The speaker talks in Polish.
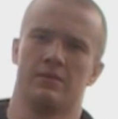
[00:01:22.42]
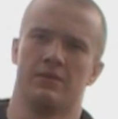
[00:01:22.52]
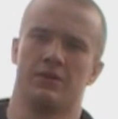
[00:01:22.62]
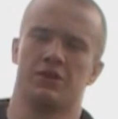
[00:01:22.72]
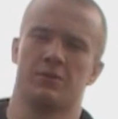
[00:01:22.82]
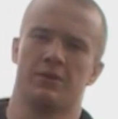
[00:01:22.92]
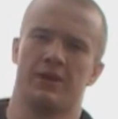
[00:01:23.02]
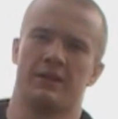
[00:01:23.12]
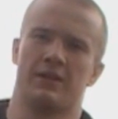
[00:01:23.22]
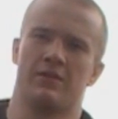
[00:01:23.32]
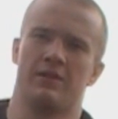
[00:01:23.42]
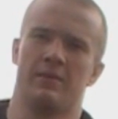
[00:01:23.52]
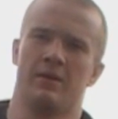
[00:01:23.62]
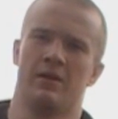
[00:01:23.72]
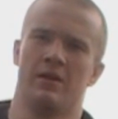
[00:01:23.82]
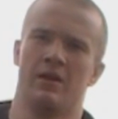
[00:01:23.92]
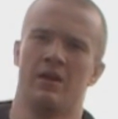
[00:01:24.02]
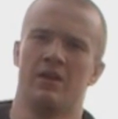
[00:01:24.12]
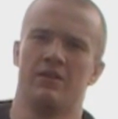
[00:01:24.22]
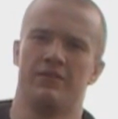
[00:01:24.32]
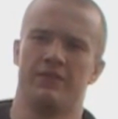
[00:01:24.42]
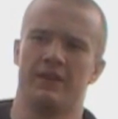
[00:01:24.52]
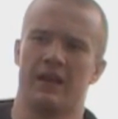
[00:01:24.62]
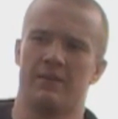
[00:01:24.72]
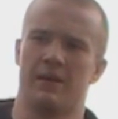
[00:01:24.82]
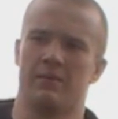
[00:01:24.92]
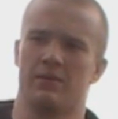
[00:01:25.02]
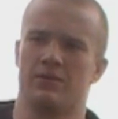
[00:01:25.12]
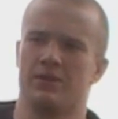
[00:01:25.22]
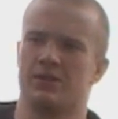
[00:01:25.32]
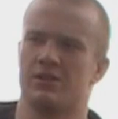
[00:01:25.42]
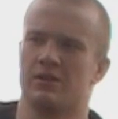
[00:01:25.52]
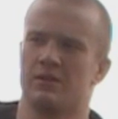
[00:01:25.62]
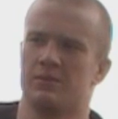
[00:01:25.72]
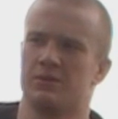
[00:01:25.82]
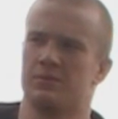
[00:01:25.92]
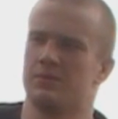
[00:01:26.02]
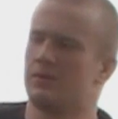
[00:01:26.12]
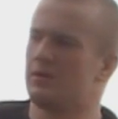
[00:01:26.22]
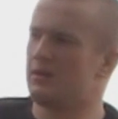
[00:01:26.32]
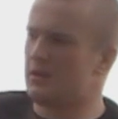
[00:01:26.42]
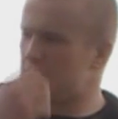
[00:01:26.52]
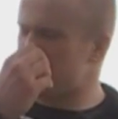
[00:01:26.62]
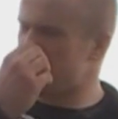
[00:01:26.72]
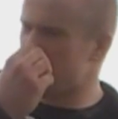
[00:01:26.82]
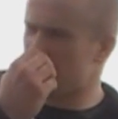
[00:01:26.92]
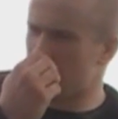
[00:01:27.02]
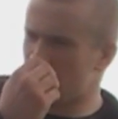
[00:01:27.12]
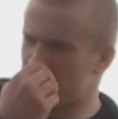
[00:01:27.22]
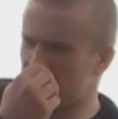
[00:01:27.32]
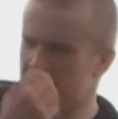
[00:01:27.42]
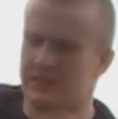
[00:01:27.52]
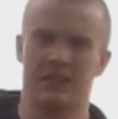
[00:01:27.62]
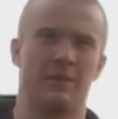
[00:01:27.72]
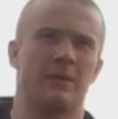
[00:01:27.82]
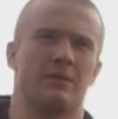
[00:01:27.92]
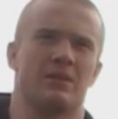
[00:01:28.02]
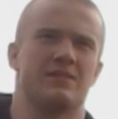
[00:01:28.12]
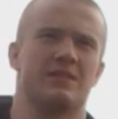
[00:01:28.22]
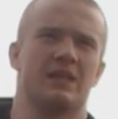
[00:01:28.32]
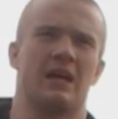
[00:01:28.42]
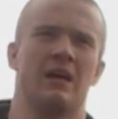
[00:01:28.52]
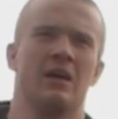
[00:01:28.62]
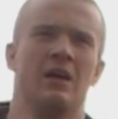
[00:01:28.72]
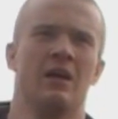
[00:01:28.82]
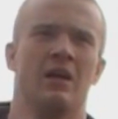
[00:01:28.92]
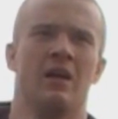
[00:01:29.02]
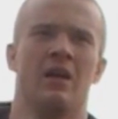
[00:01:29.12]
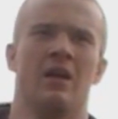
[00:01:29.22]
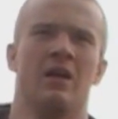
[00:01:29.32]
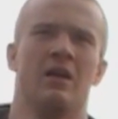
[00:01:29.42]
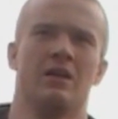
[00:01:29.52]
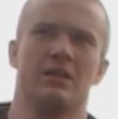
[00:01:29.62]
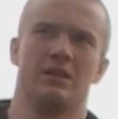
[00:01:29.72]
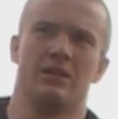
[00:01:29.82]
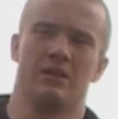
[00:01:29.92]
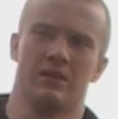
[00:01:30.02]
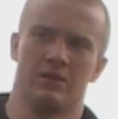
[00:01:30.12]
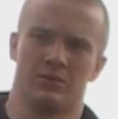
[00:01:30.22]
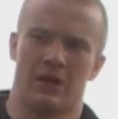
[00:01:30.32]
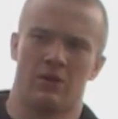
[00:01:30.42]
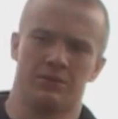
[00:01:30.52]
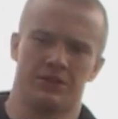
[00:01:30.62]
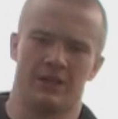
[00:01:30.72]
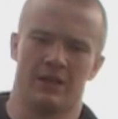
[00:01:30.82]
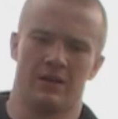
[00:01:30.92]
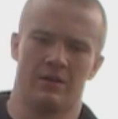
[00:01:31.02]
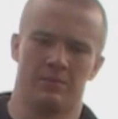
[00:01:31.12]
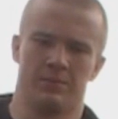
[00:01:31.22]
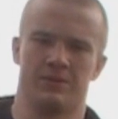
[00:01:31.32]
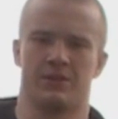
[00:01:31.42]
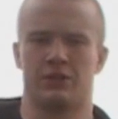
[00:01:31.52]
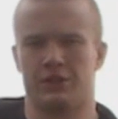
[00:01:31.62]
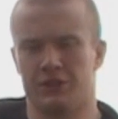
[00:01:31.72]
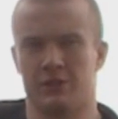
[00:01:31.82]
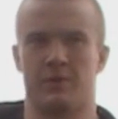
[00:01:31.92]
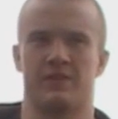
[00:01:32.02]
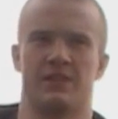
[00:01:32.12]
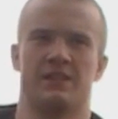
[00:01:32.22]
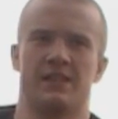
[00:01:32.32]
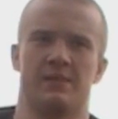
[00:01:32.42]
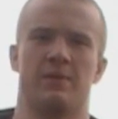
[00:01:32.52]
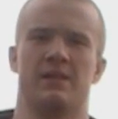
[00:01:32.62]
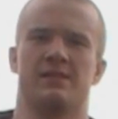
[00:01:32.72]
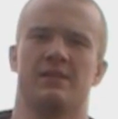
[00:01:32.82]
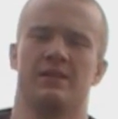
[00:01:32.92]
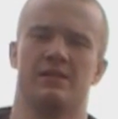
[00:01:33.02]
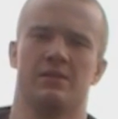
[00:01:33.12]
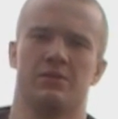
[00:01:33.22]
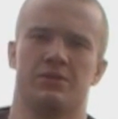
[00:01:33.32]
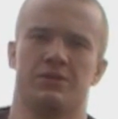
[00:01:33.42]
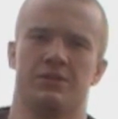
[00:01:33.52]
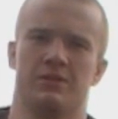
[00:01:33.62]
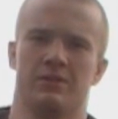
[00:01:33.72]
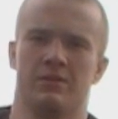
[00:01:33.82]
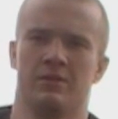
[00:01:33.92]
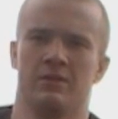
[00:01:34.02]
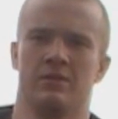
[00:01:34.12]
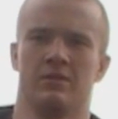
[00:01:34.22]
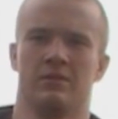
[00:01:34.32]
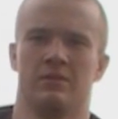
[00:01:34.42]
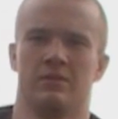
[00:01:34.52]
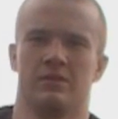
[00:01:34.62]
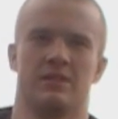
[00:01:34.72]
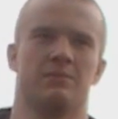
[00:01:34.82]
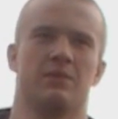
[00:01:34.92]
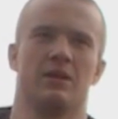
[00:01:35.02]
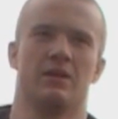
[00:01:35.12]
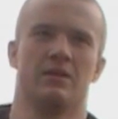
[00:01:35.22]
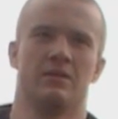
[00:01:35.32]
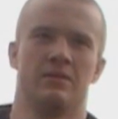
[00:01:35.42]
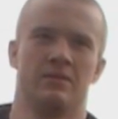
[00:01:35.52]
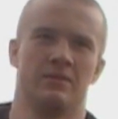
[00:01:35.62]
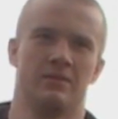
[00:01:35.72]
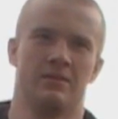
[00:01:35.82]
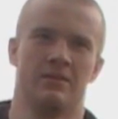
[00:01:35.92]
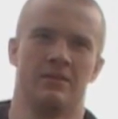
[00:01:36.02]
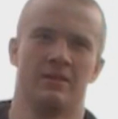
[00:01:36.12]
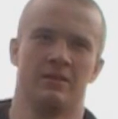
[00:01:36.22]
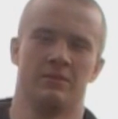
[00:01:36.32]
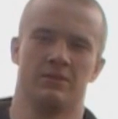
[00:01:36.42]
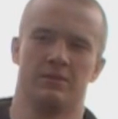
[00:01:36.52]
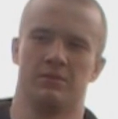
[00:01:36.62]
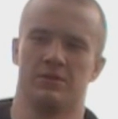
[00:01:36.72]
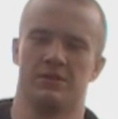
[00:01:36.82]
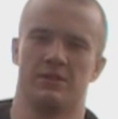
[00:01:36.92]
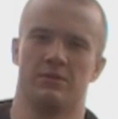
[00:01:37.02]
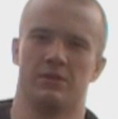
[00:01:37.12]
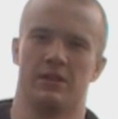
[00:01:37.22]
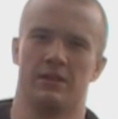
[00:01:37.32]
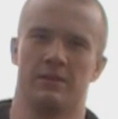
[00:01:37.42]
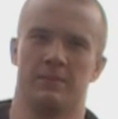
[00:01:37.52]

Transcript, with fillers: wykończyłem go taktarowem. W finale miałem również e, e reprezentanta Gold Team, nie pamiętam jego nazwiska i udało mi się skontrolować jego sprowadzenie, zajść za plecy i założyć Zemboleo. To nie było czyste duszenie.